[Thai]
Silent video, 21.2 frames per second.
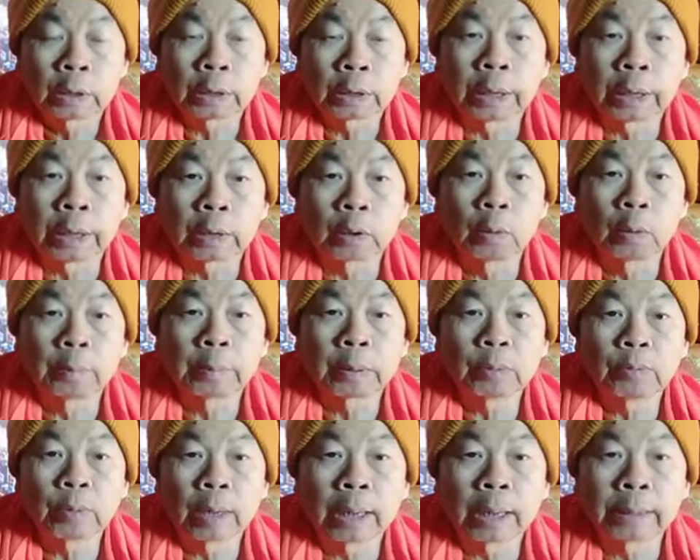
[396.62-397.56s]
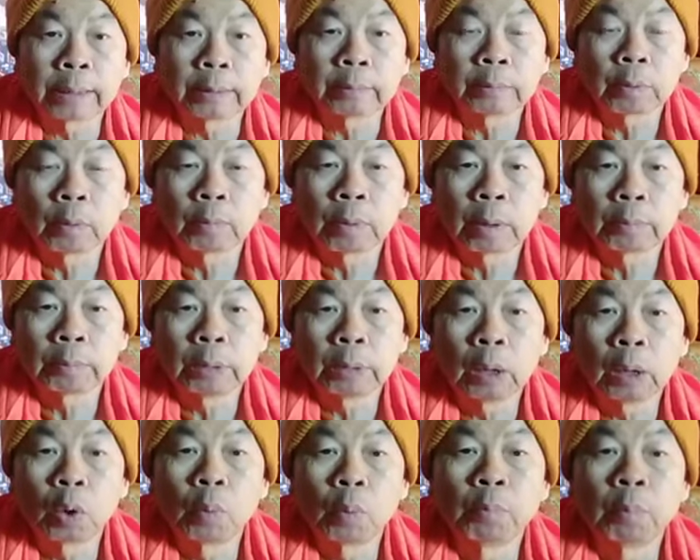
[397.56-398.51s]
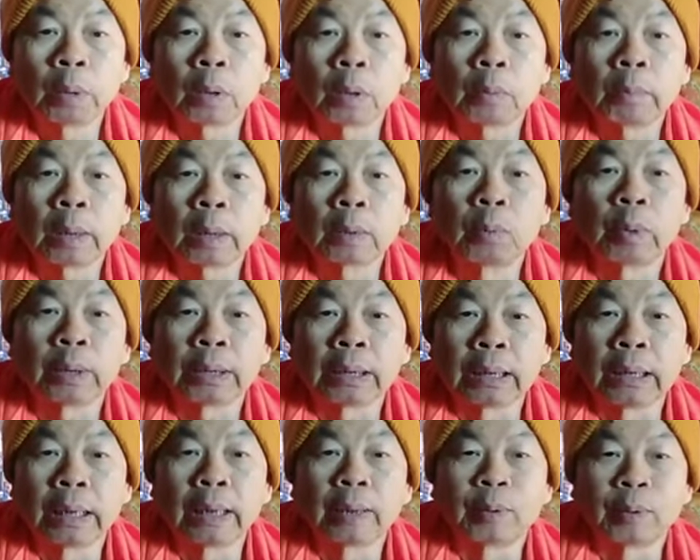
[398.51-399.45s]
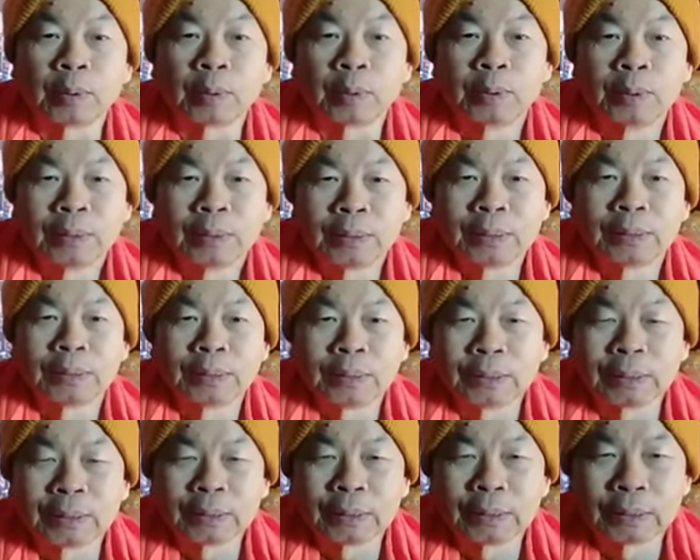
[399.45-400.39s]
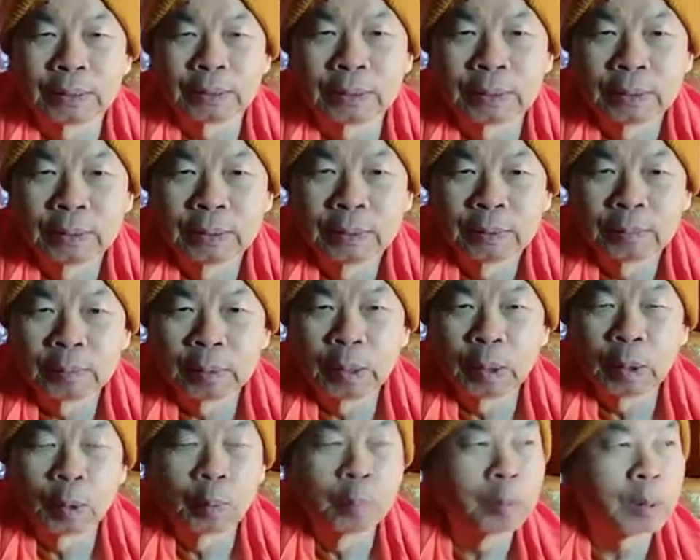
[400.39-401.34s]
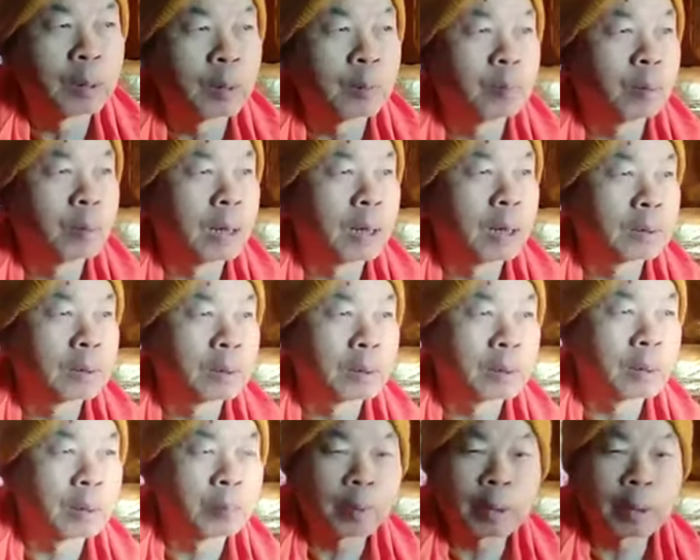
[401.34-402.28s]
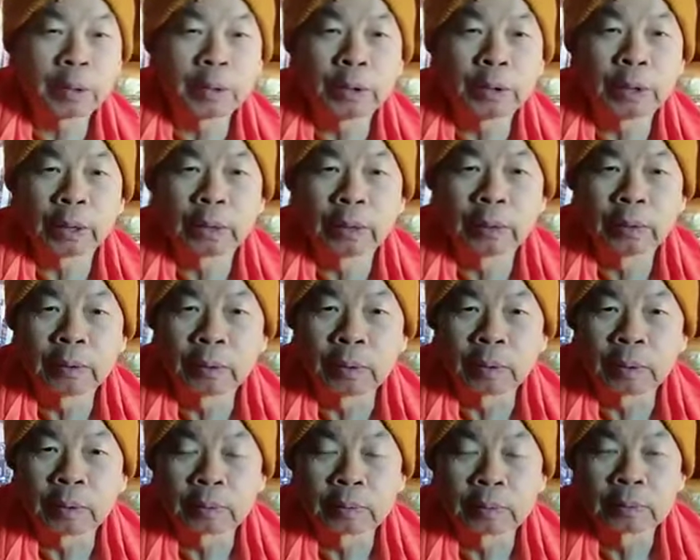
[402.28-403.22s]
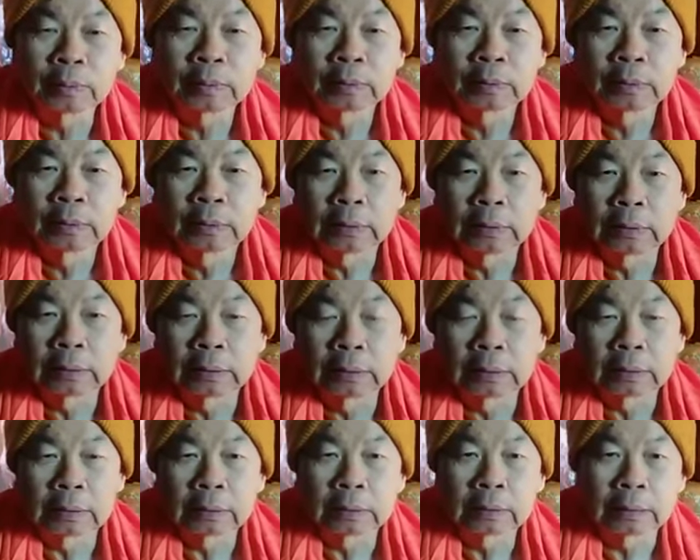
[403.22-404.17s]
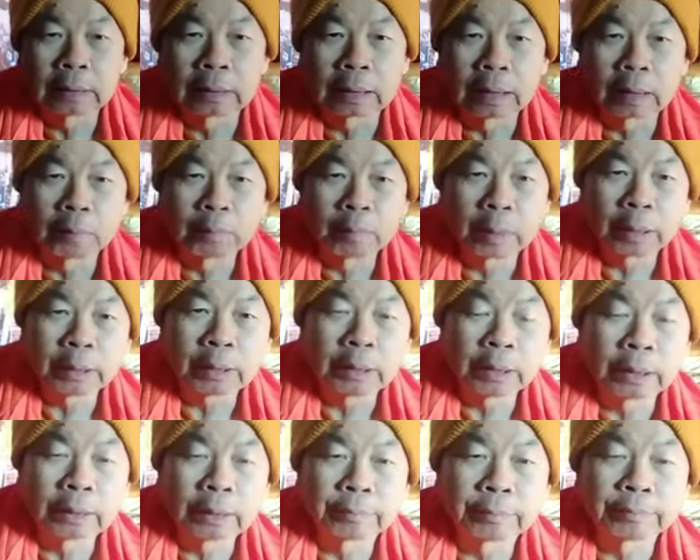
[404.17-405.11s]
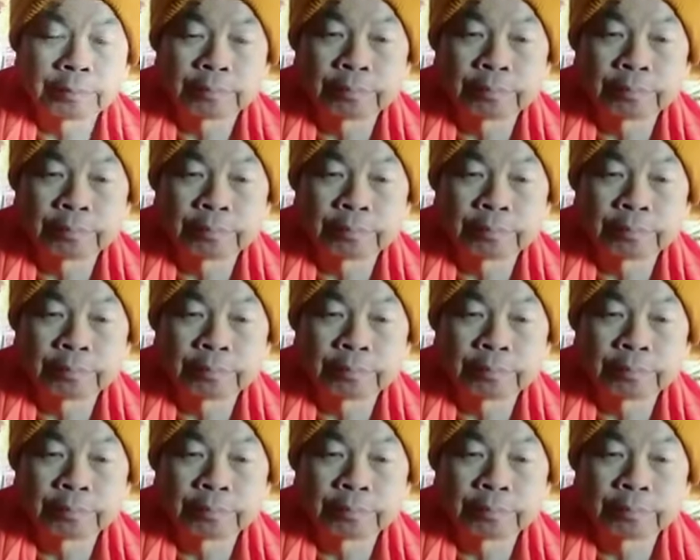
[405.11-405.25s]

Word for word: แต่ก็ไม่วาย เพราะว่ามีลมเข้ามาด้วยอีกแล้ว มีลมเข้ามาก็ทำให้เย็นนี่นะทำให้เย็น